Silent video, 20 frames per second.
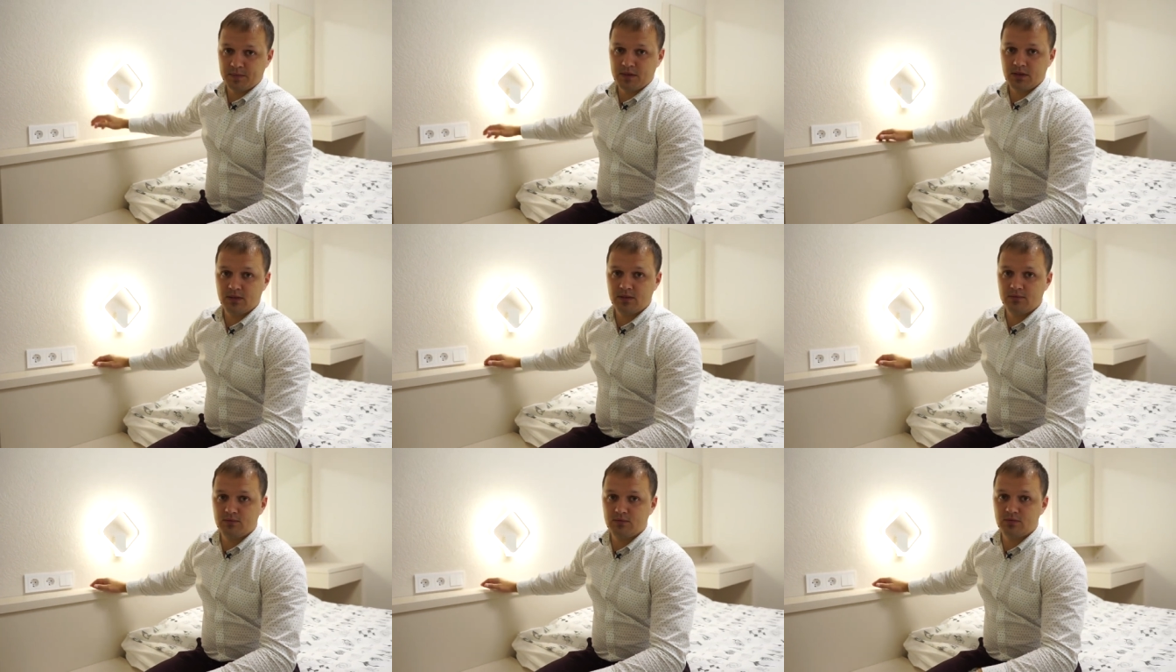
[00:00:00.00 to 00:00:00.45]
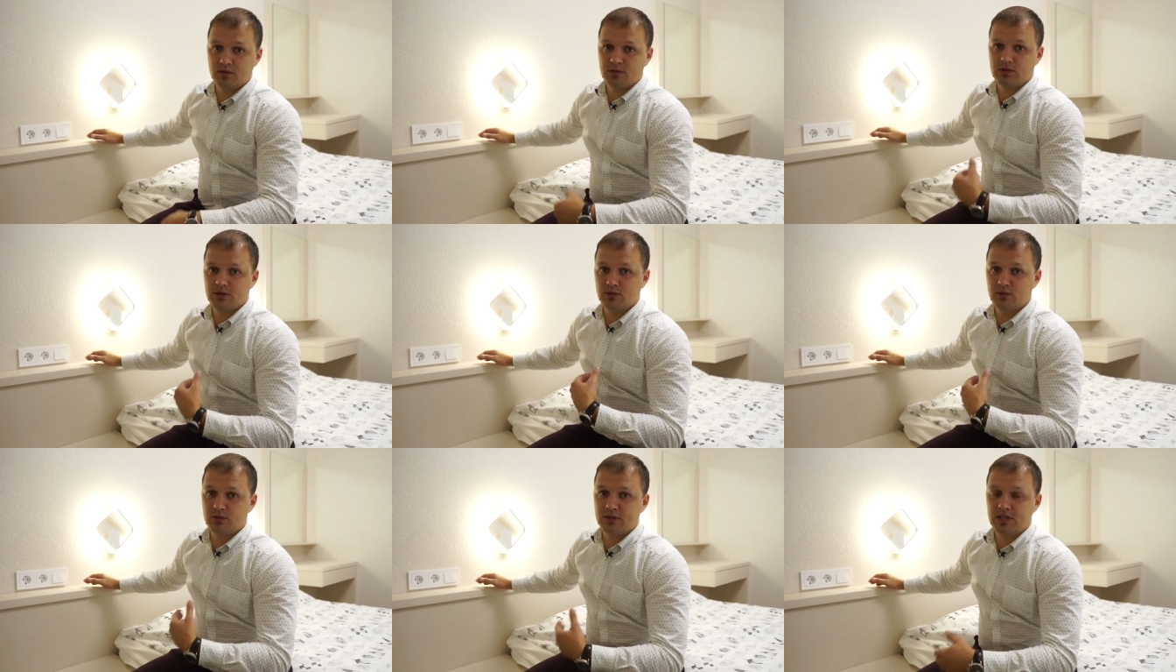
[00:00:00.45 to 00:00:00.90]

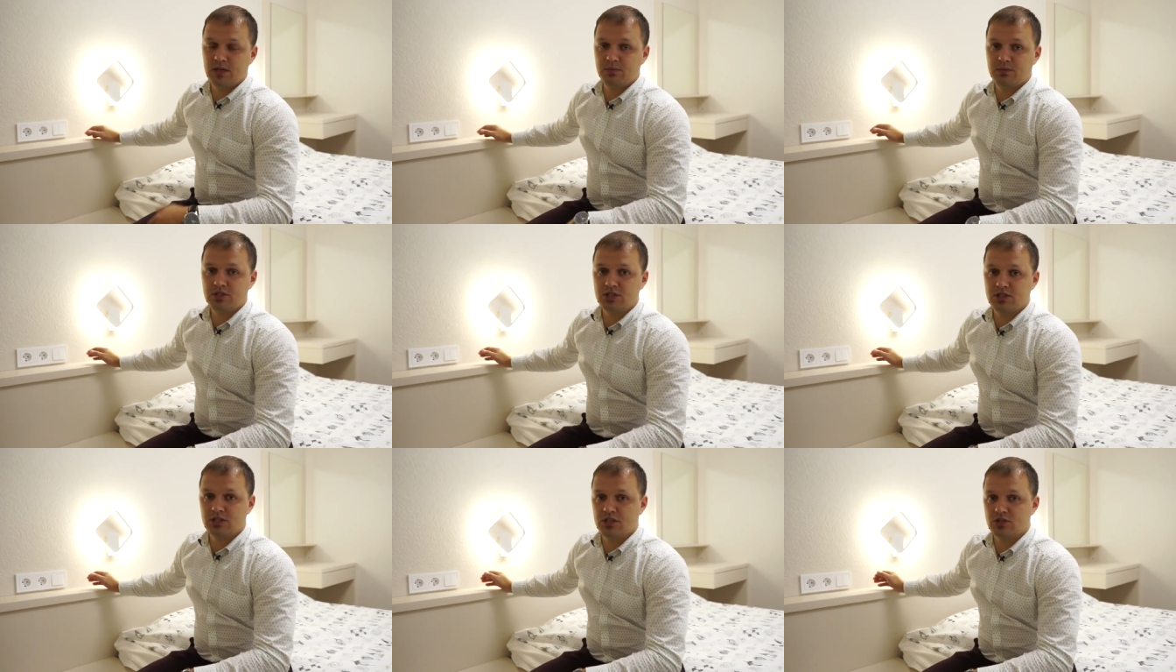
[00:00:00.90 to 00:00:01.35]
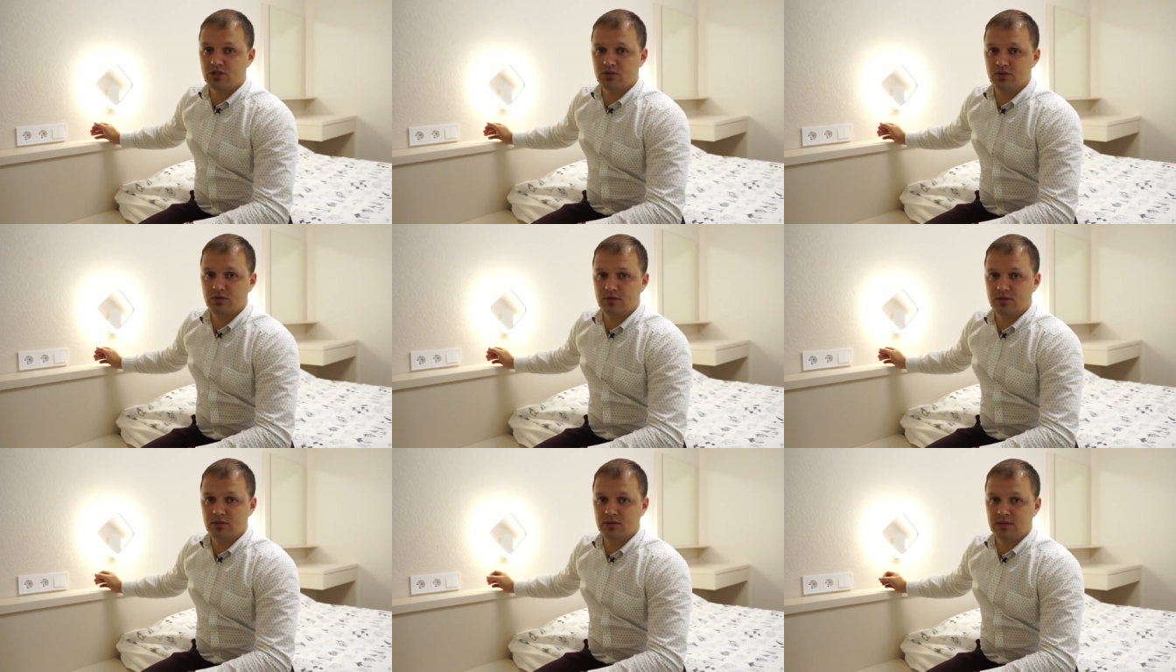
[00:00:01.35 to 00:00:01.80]
Вот. Но я посчитал,
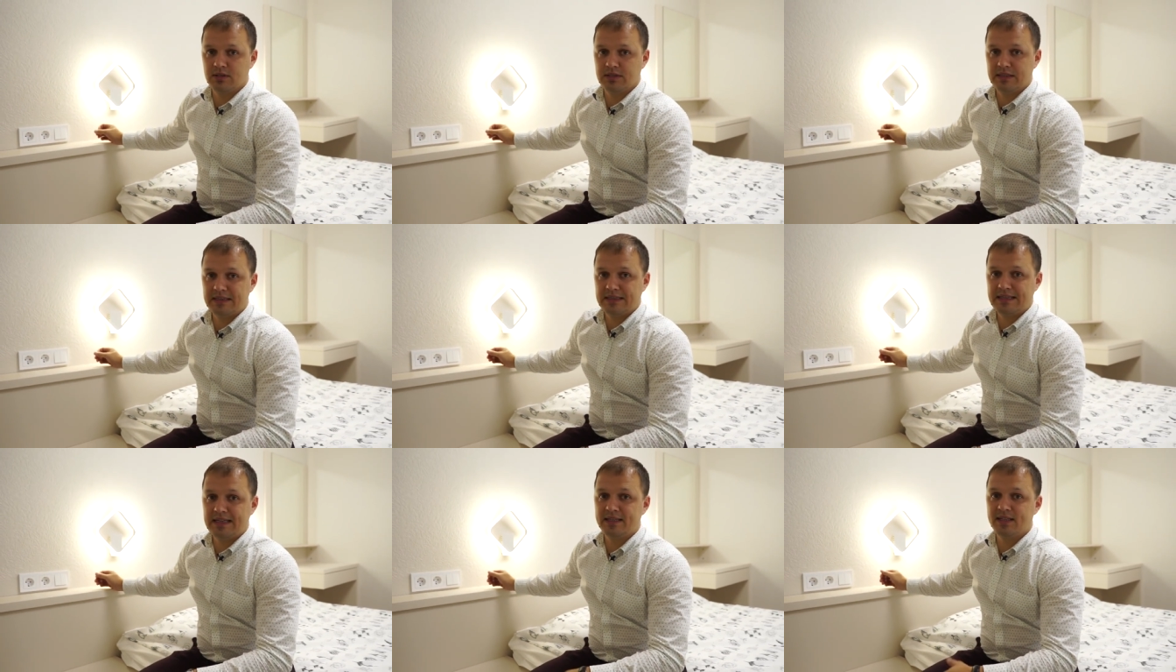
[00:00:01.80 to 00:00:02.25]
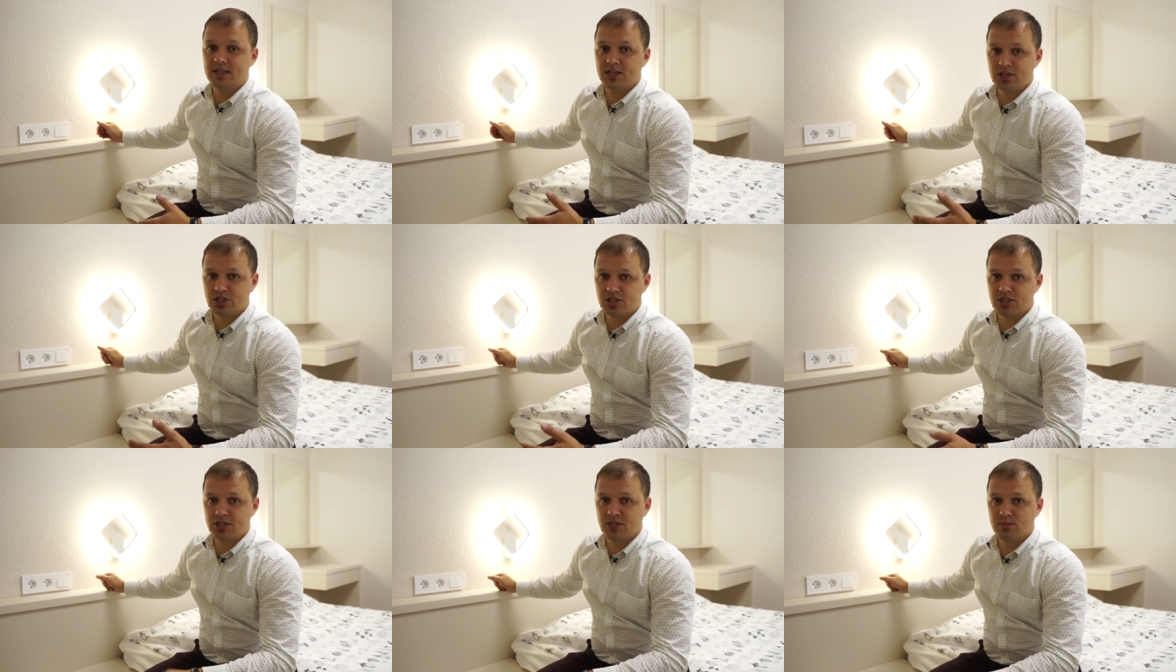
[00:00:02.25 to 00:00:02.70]
что э, данное
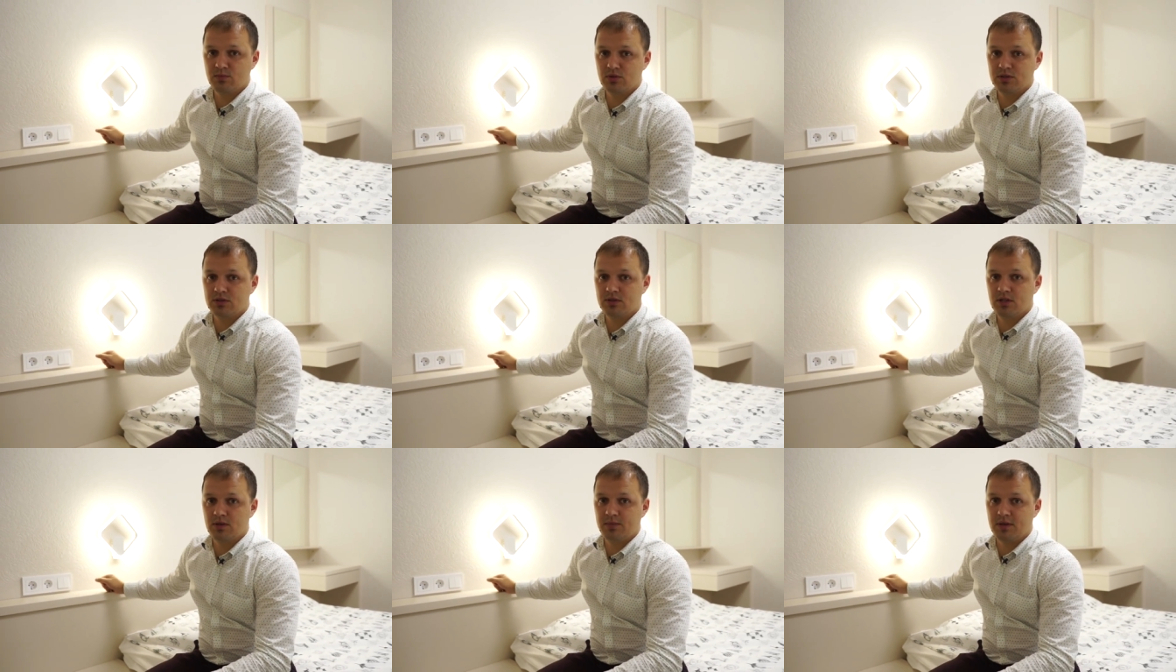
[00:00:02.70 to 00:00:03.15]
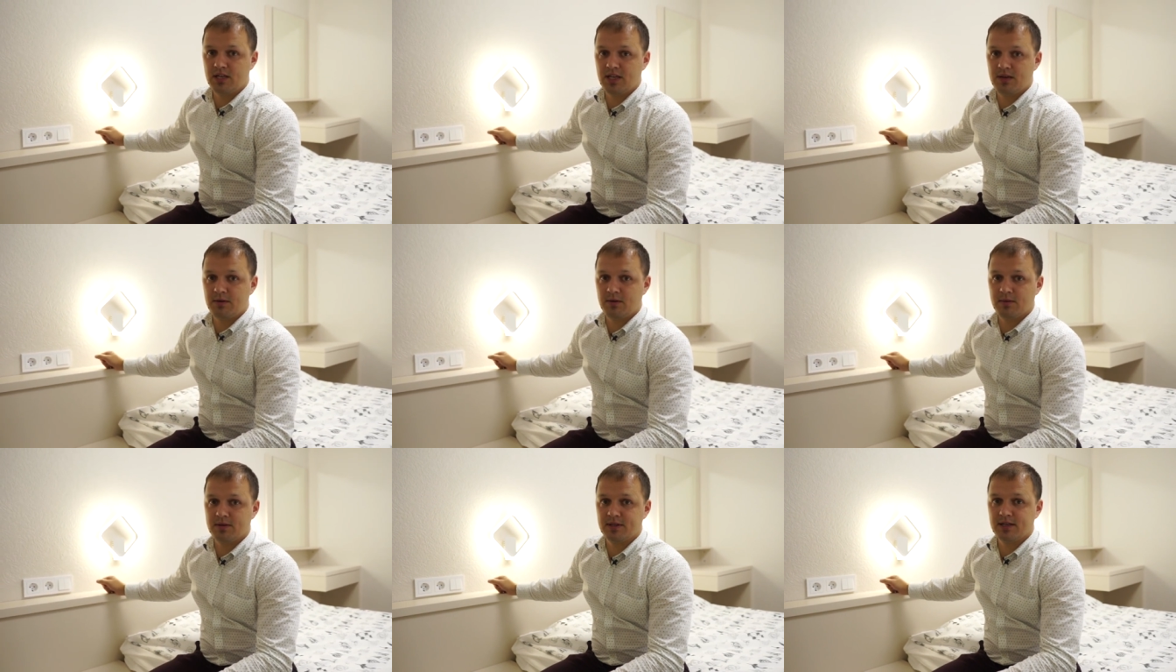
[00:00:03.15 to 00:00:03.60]
решение будет
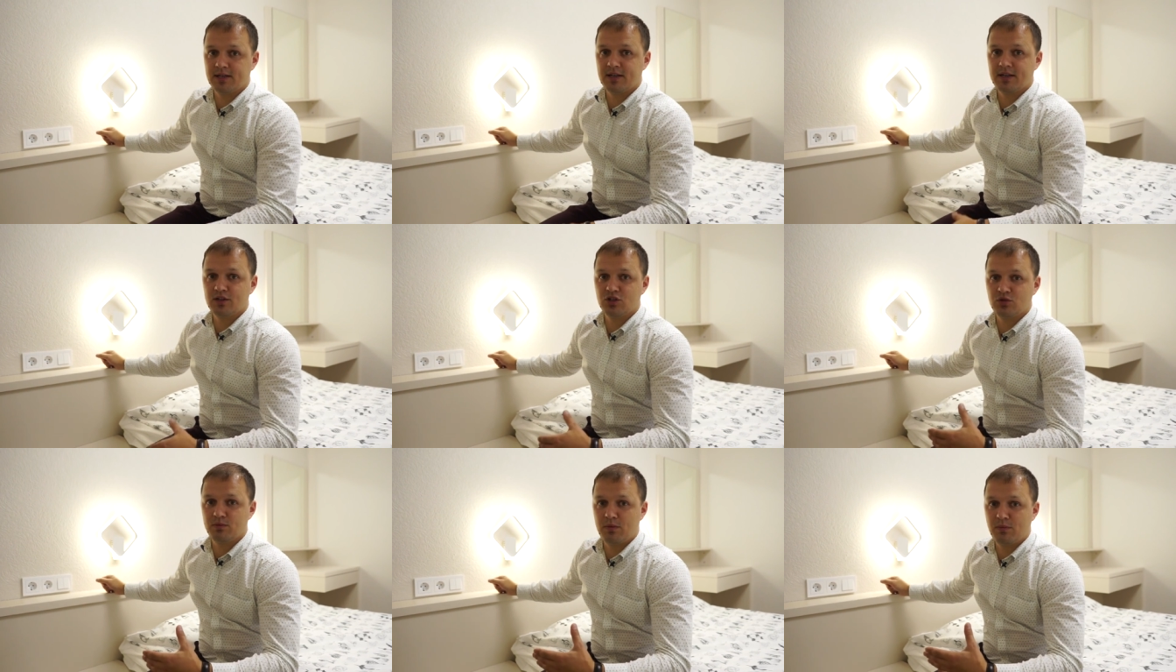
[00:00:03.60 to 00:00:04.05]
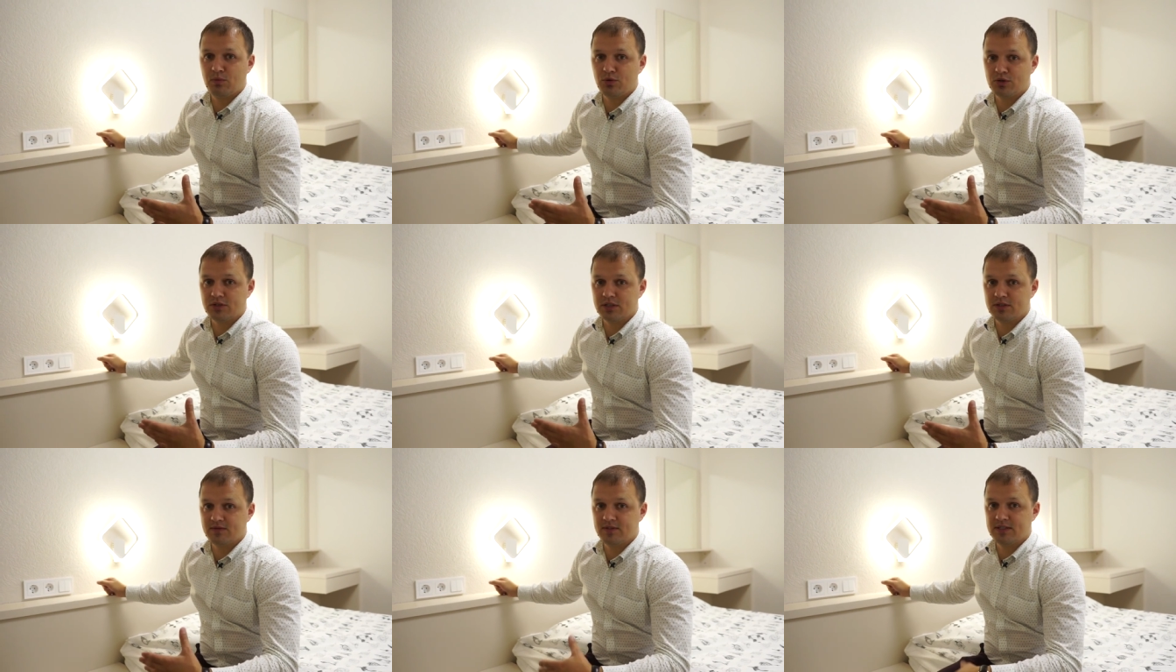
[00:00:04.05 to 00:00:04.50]
неприемлемо, так как оно
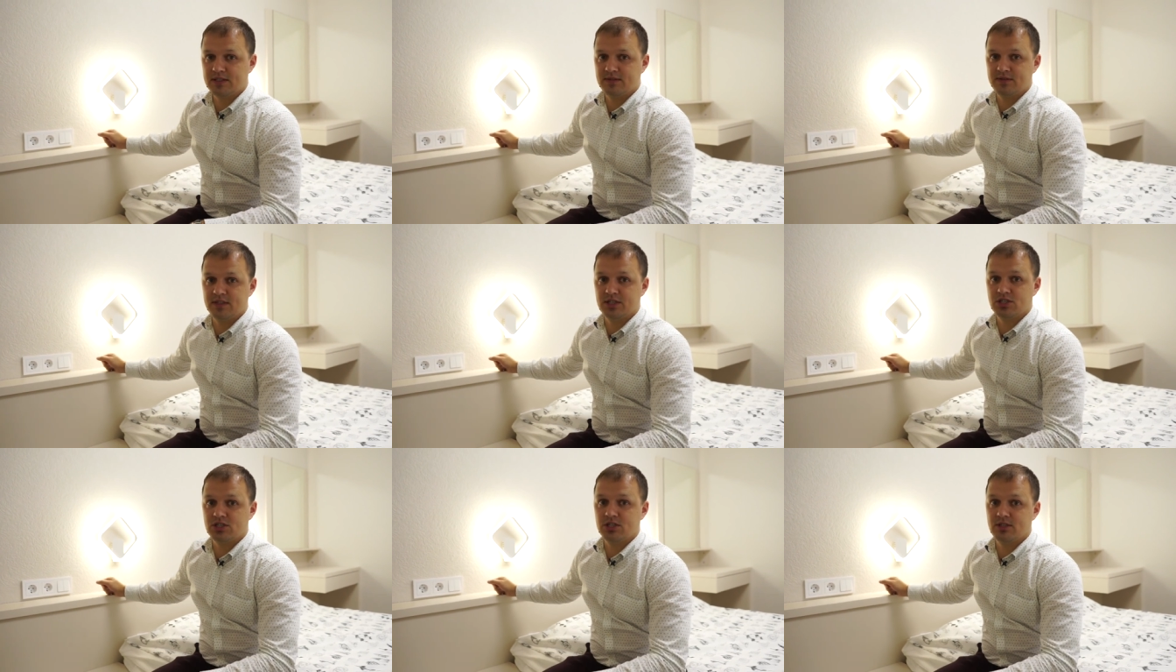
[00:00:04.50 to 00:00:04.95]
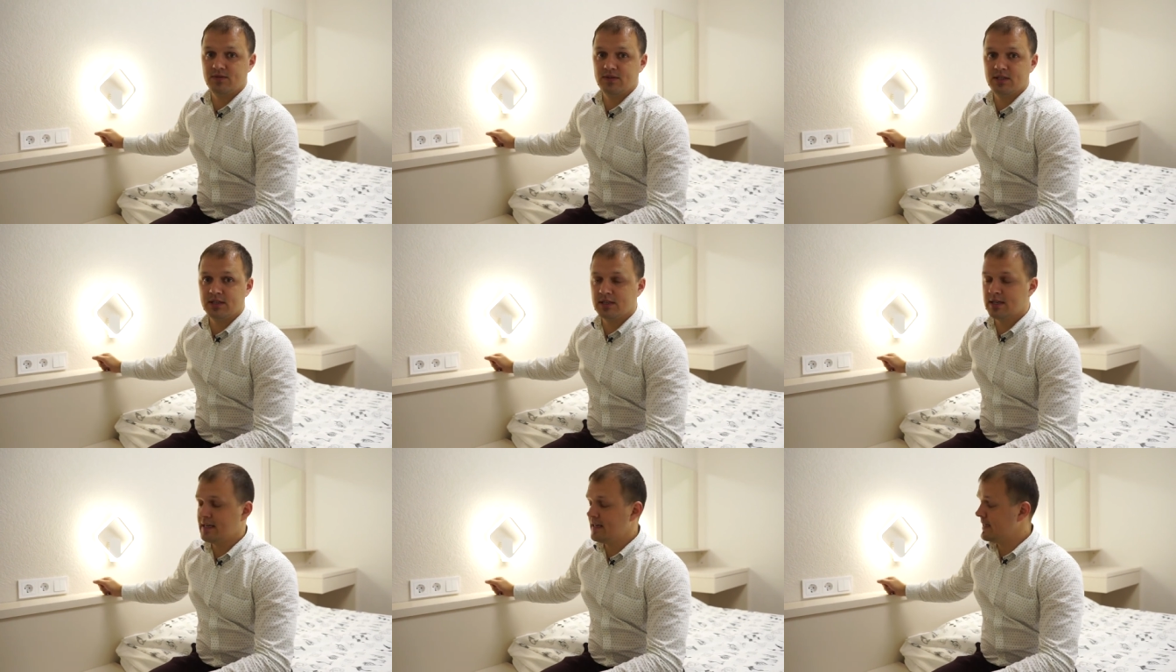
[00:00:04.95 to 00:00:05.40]
попортит весь внешний
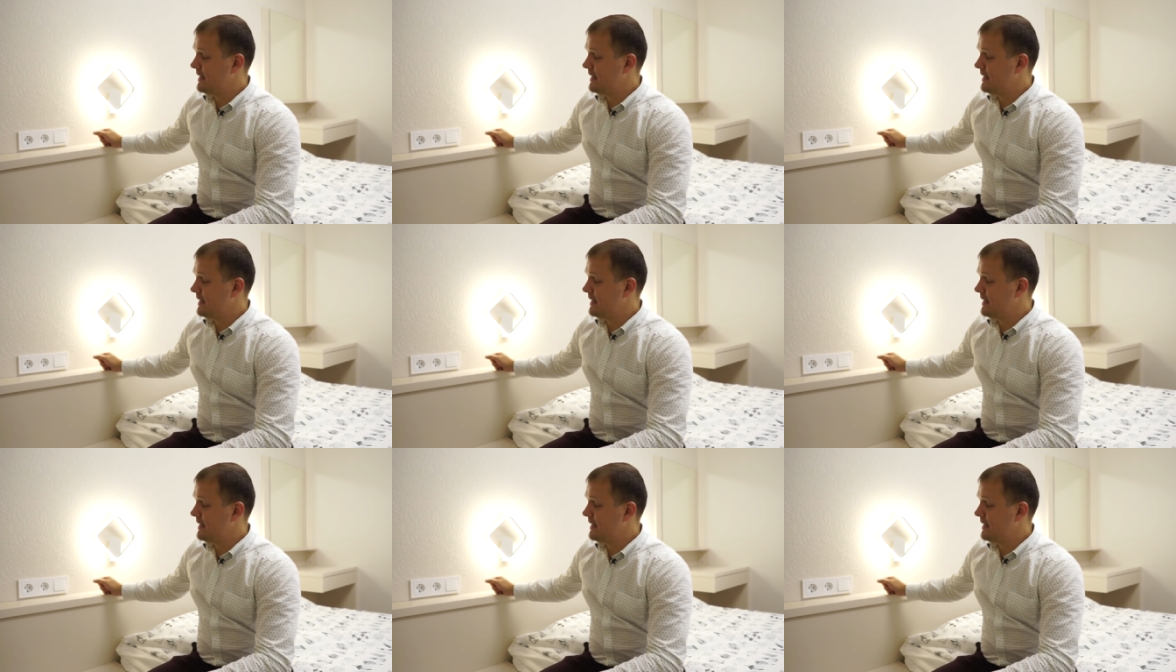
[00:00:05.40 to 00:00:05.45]
вид.